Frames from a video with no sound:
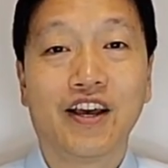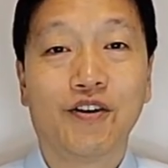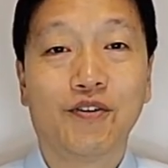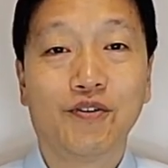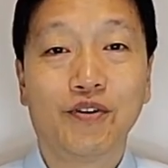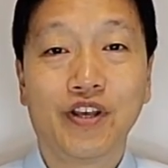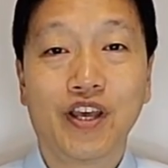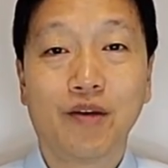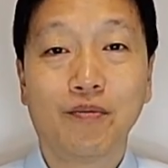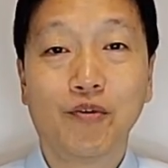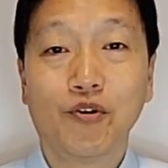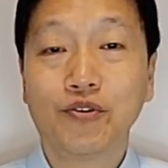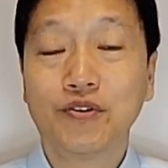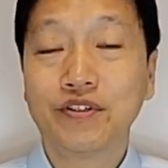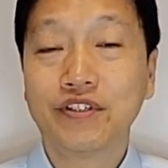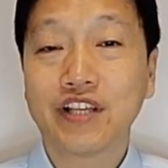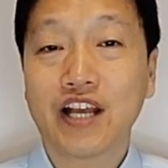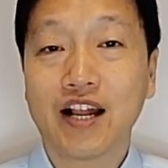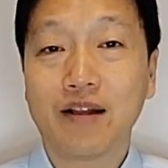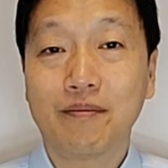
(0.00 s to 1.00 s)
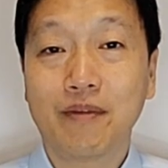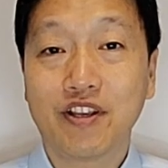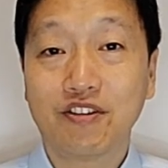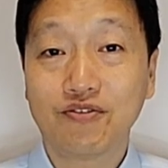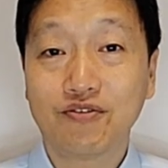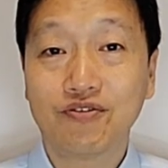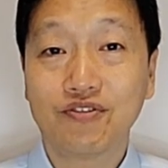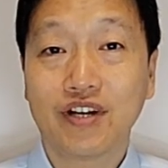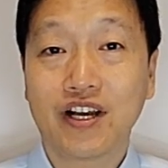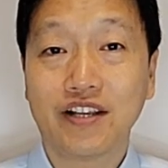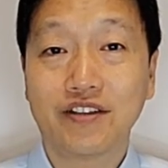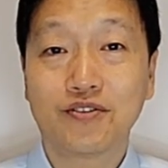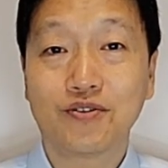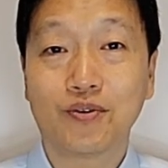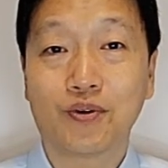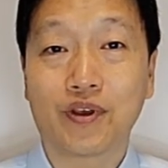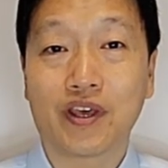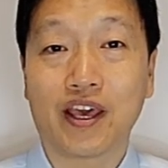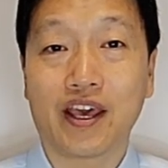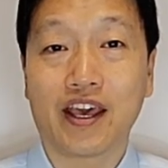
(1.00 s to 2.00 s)
우리의 모든 삶의 순간
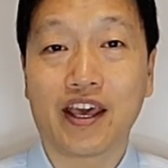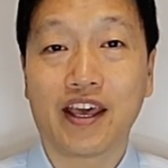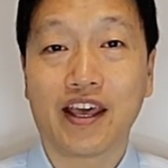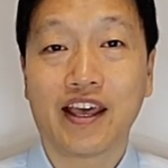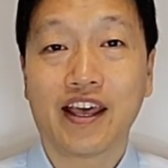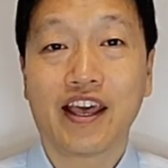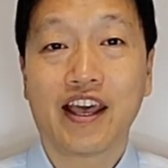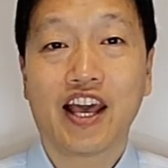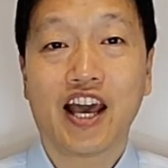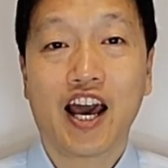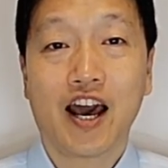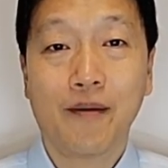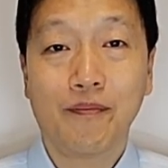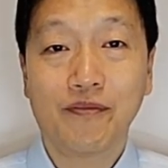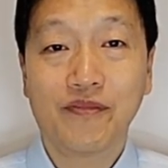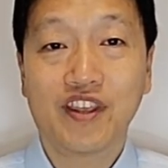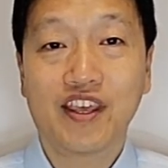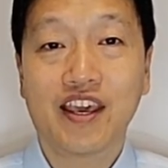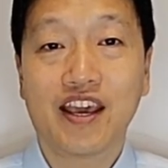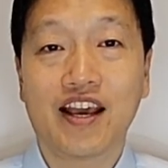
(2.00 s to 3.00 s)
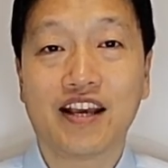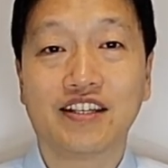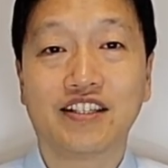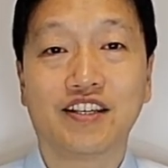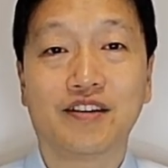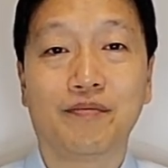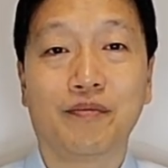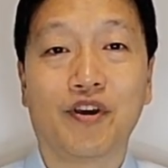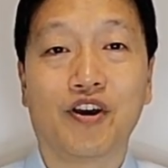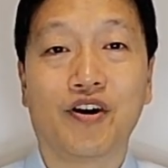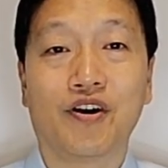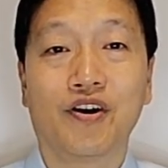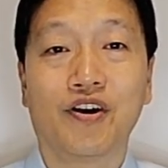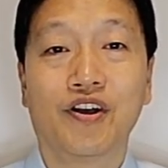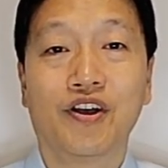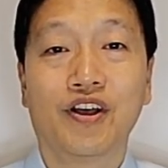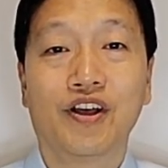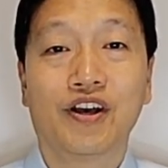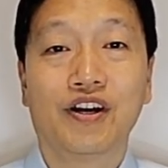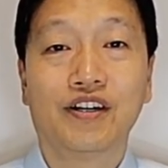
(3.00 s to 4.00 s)
속에 함께 하시며
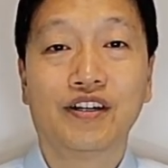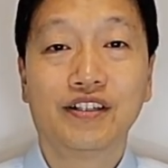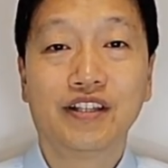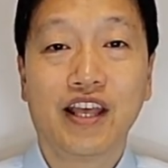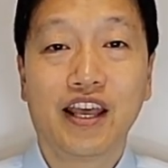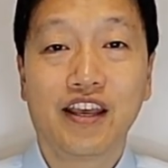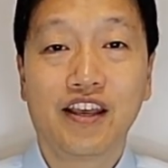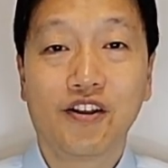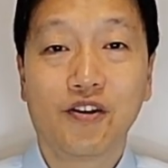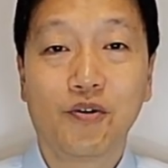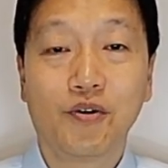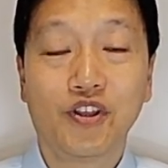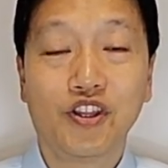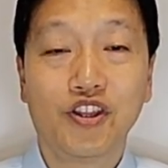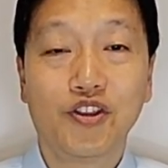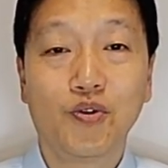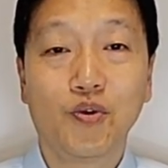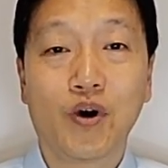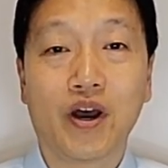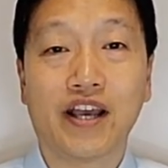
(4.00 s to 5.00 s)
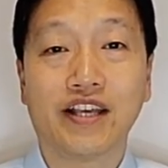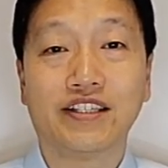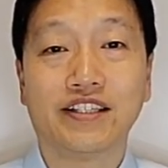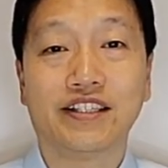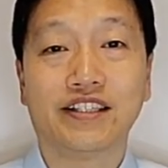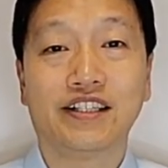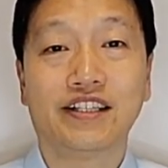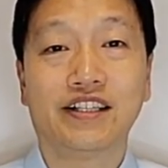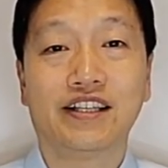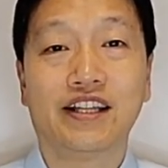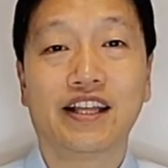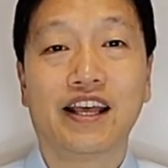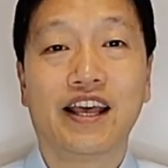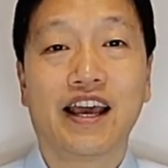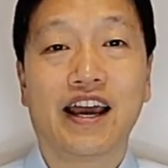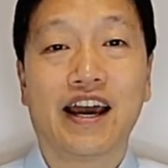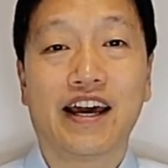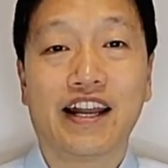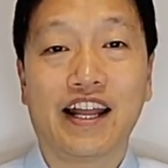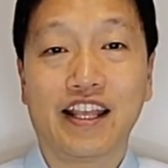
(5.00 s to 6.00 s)
은혜 길로 인도하시는
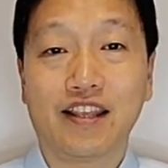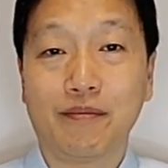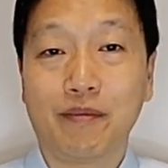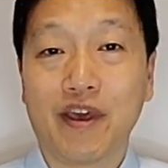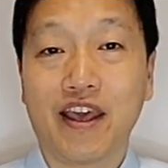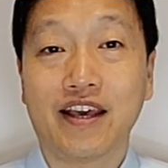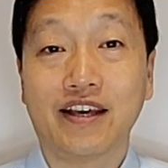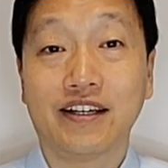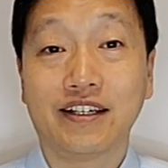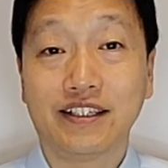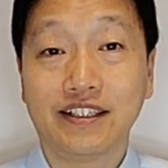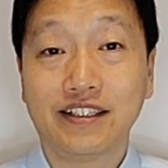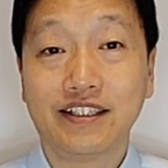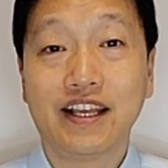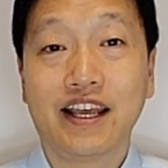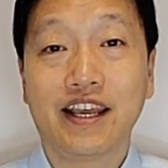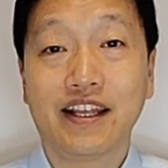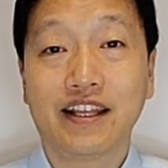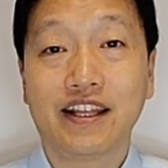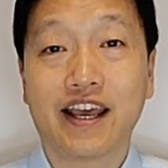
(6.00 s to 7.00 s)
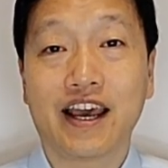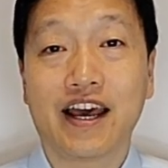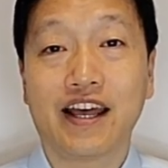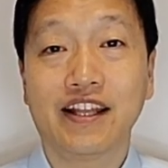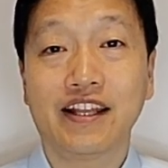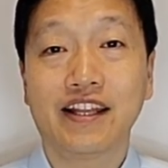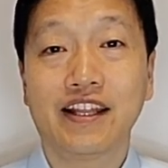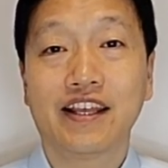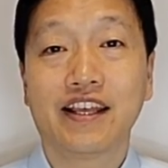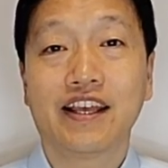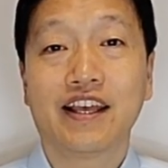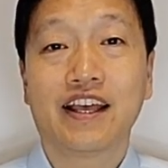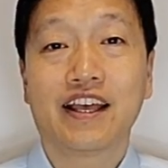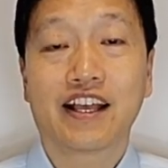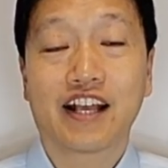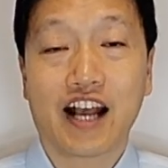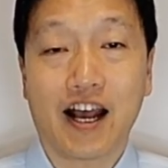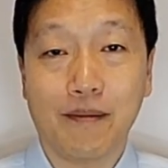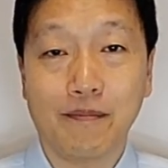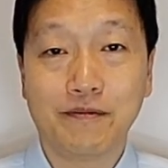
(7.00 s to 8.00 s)
하나님의 은혜에 대한
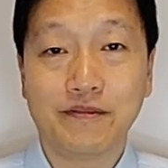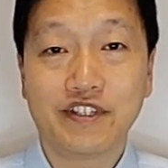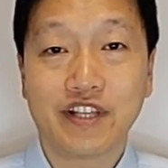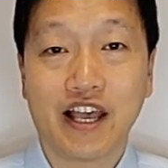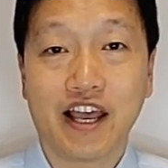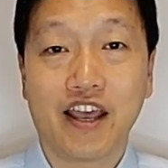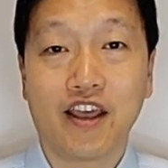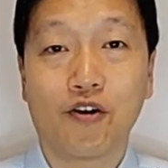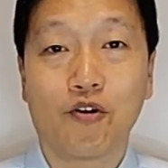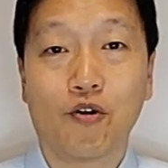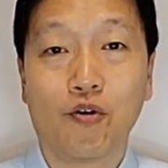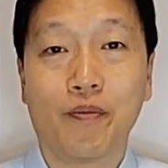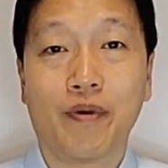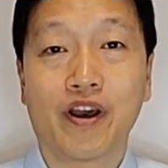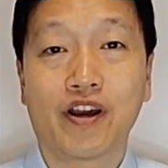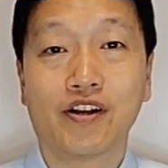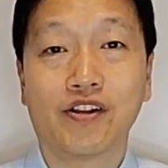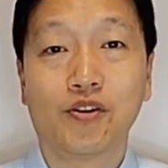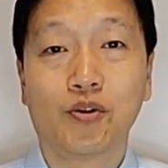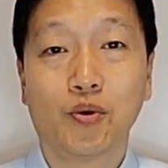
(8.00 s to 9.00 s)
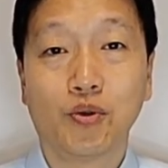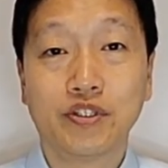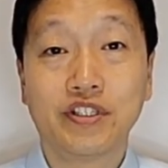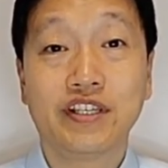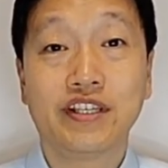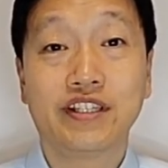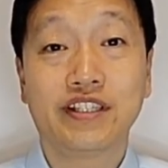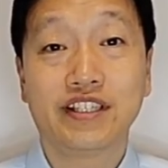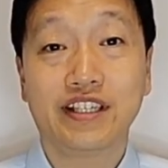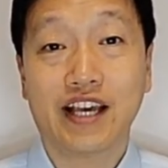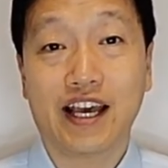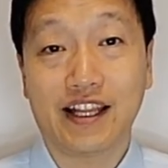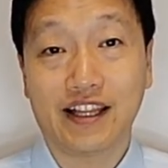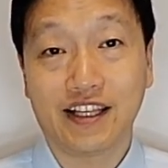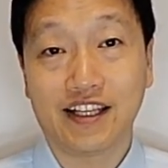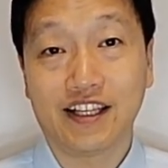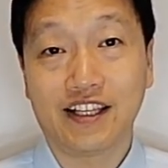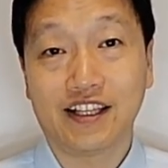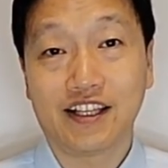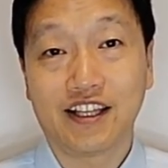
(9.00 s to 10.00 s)
감사의 고백을 놓치지
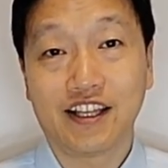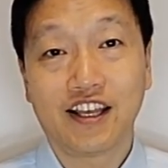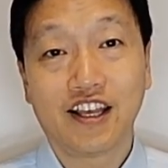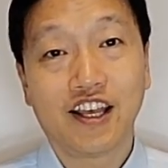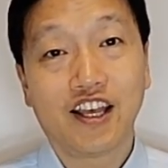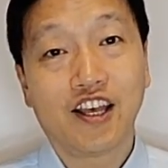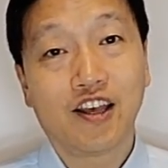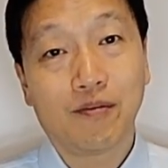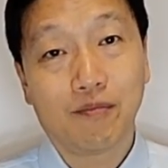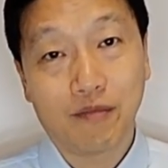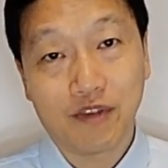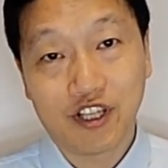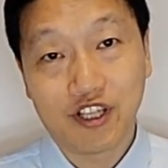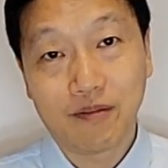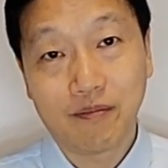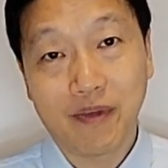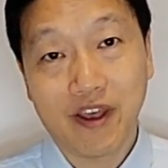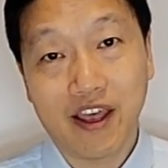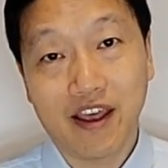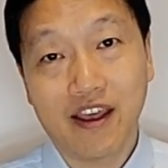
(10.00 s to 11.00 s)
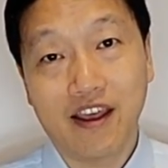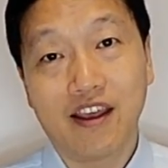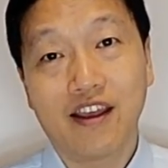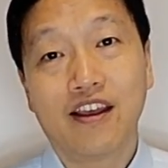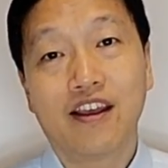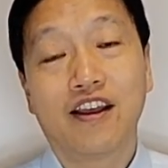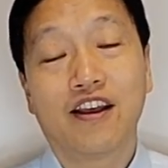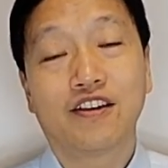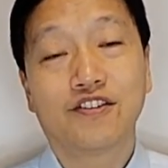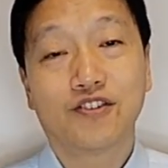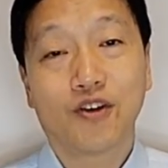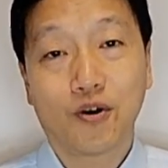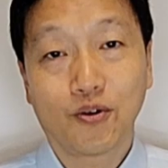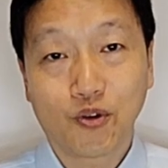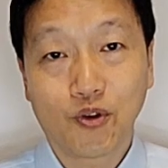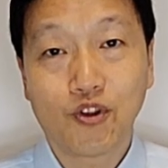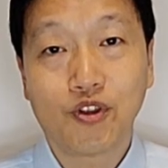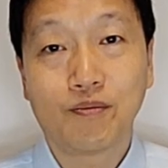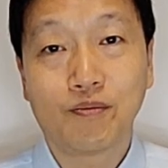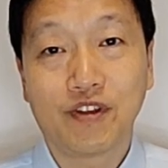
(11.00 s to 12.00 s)
않는 믿음의
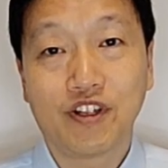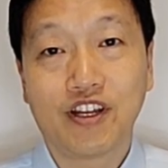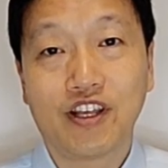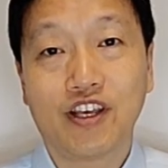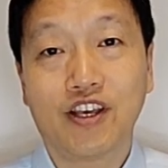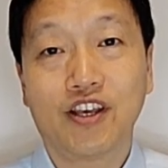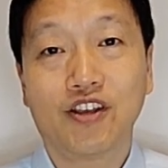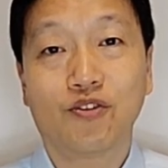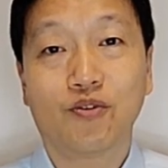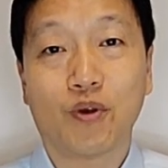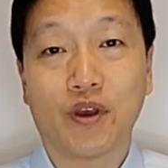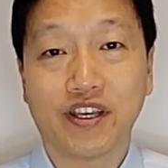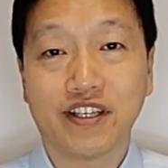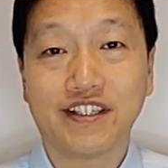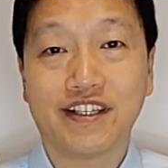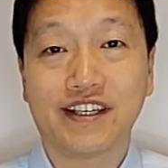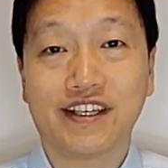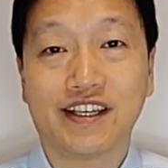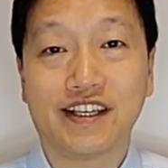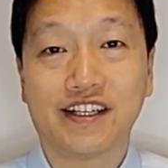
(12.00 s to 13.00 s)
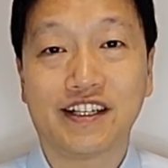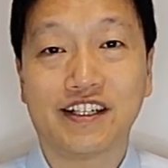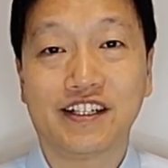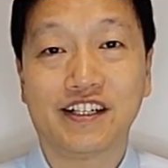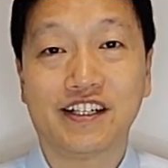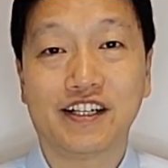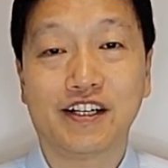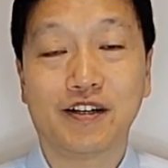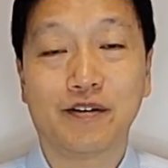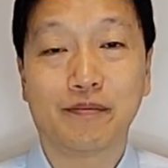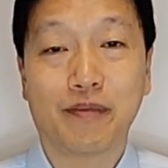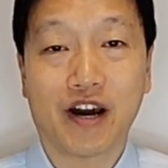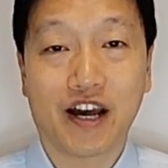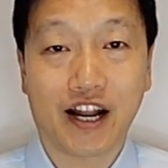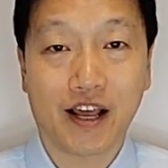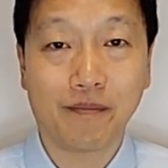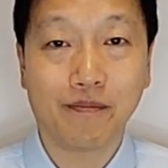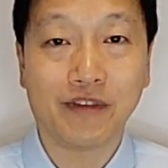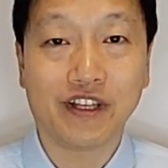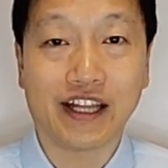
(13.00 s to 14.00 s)
성도님들이 되시기를
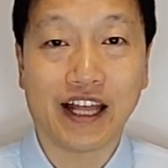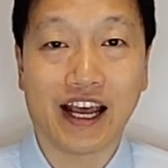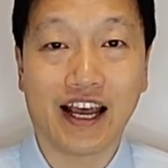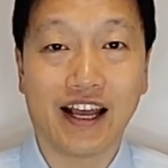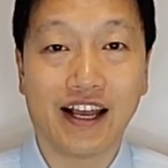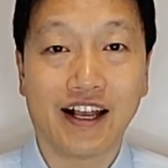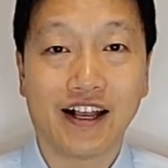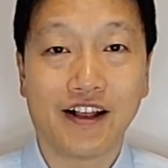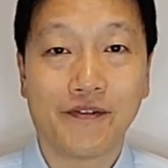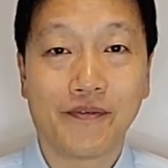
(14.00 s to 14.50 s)
바랍니다.